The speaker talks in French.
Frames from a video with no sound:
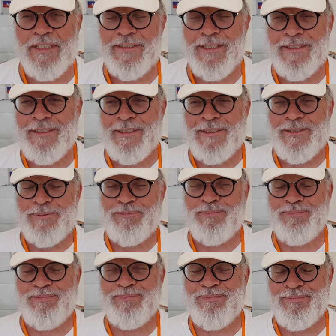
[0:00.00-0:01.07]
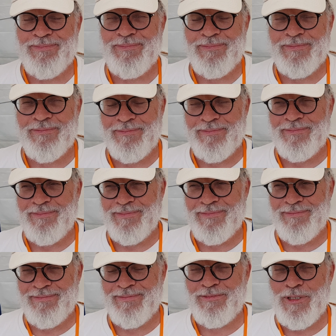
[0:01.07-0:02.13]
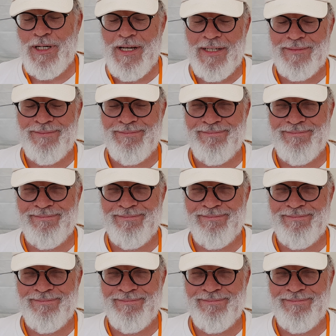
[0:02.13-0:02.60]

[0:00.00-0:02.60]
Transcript: Merci, exactement, c'est vrai. Merci, monsieur